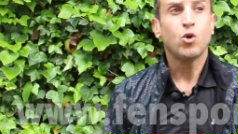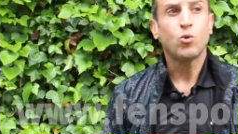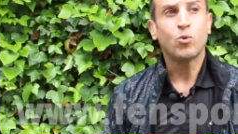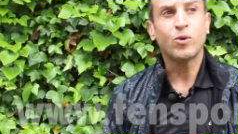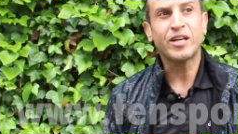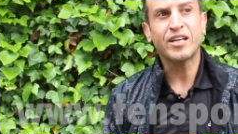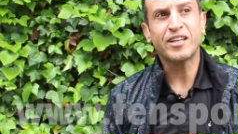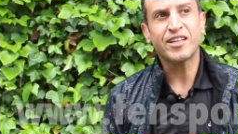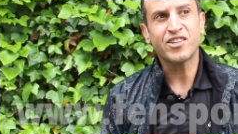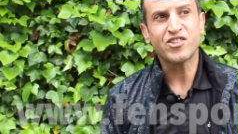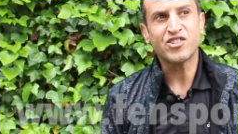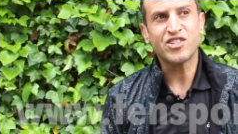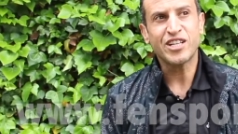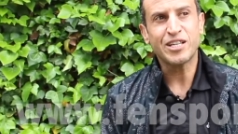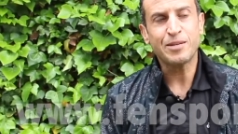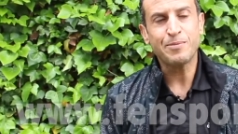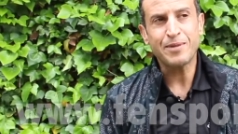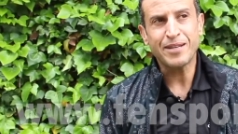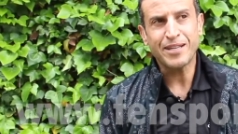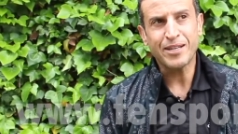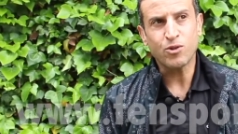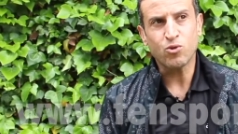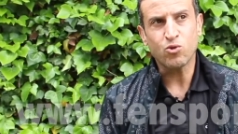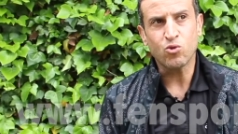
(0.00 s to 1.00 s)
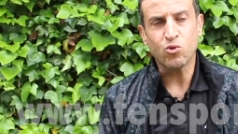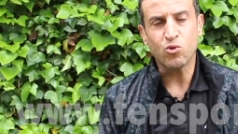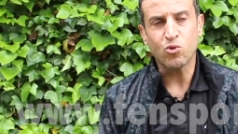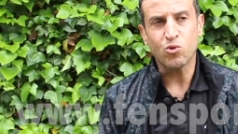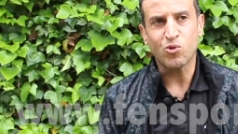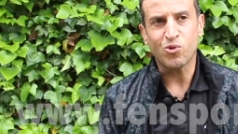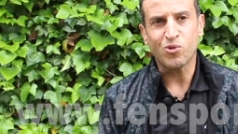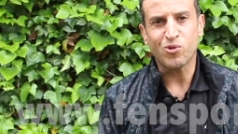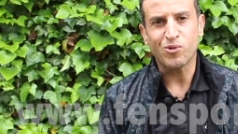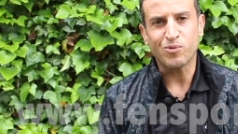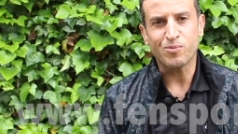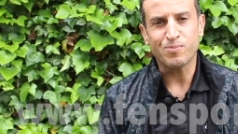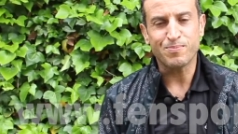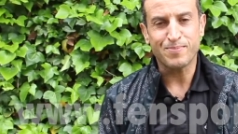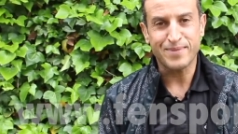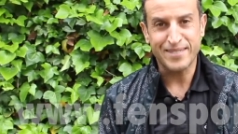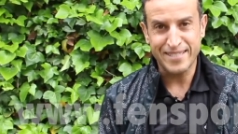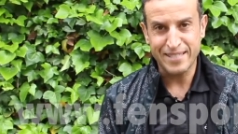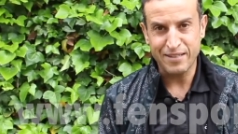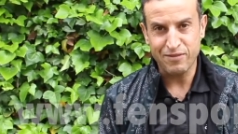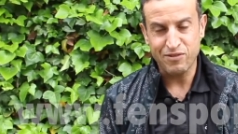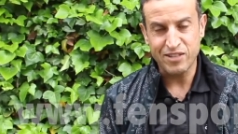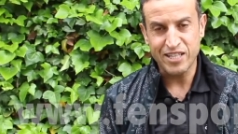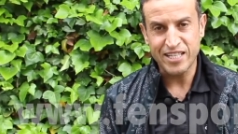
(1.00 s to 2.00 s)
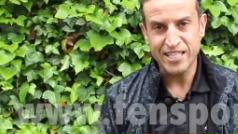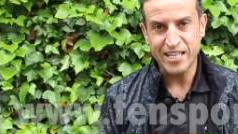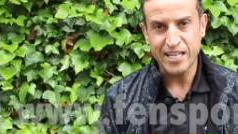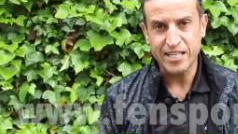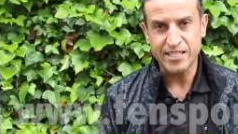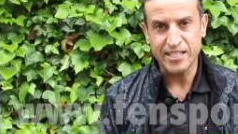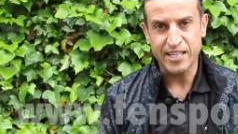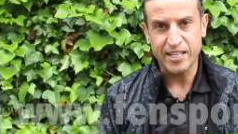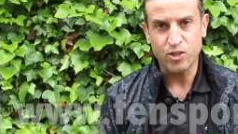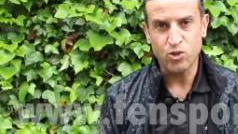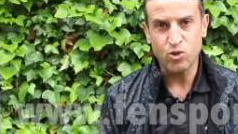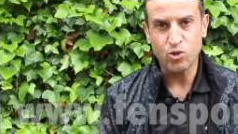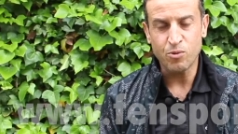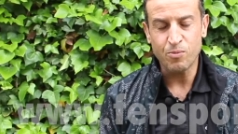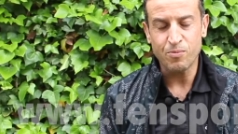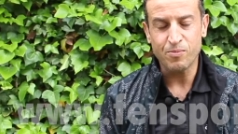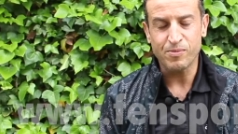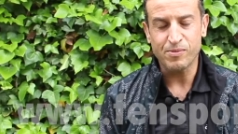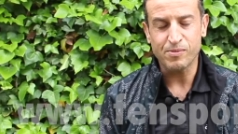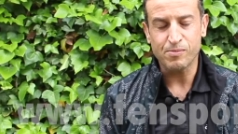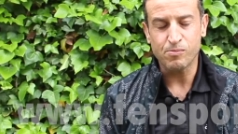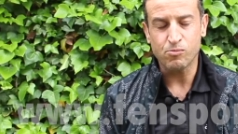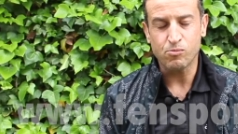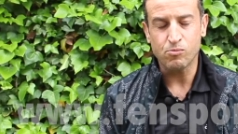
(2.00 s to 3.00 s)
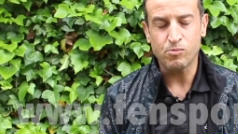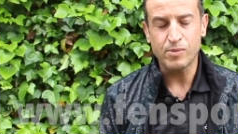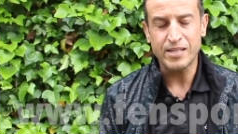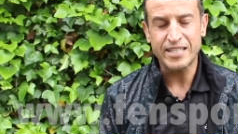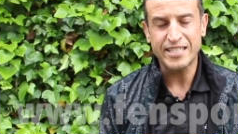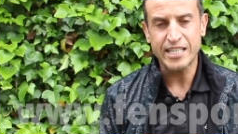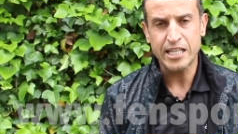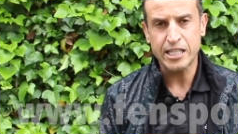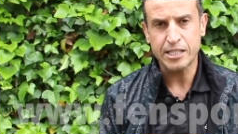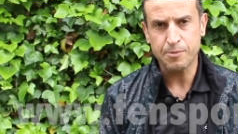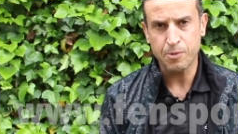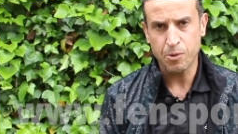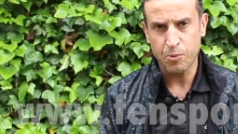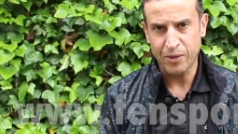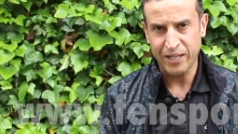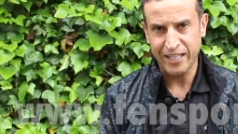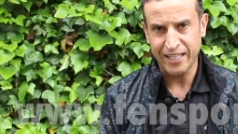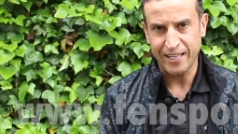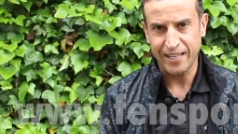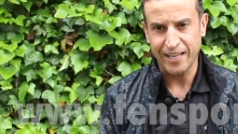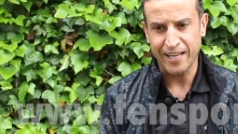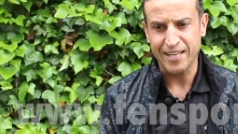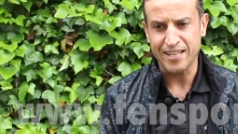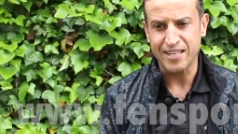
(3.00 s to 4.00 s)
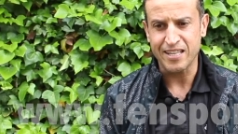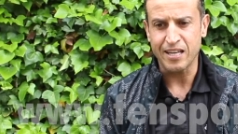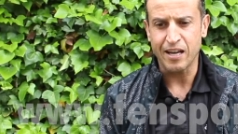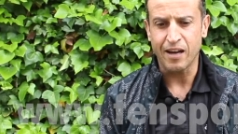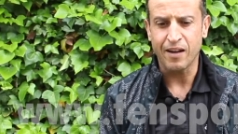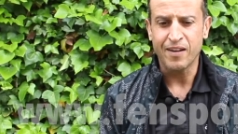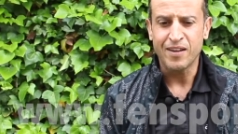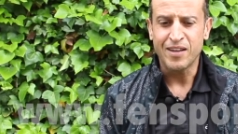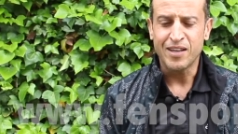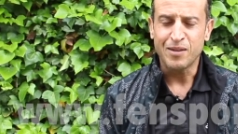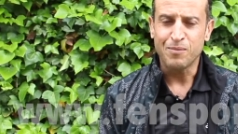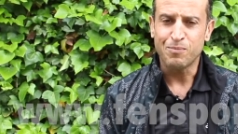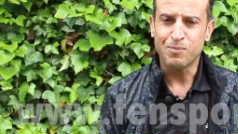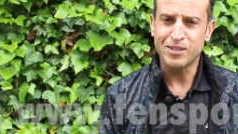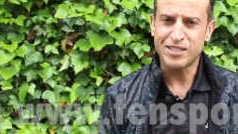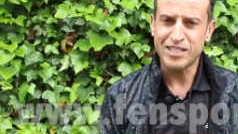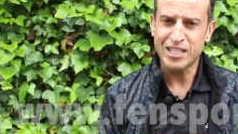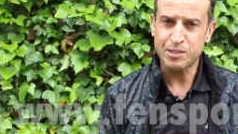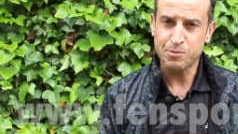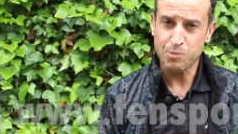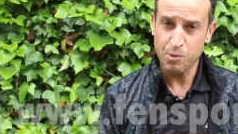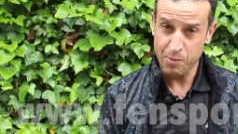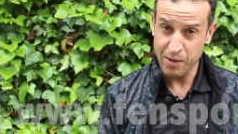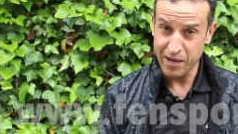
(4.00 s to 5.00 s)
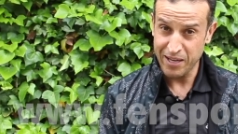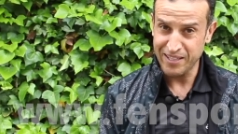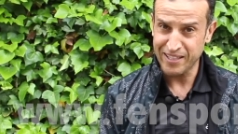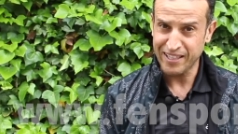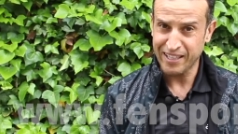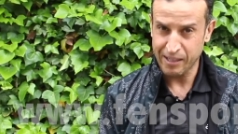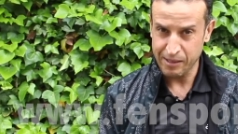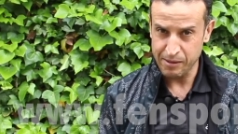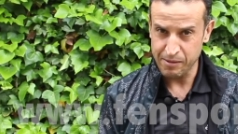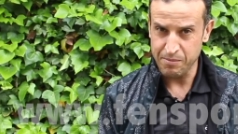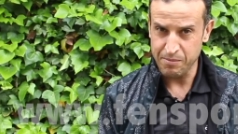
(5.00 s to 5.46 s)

وهاد الكرش هادي ملي كنقولوا بزاف الناس عاد عندهم ملتزمه بواحد القضيه ملتزمه بان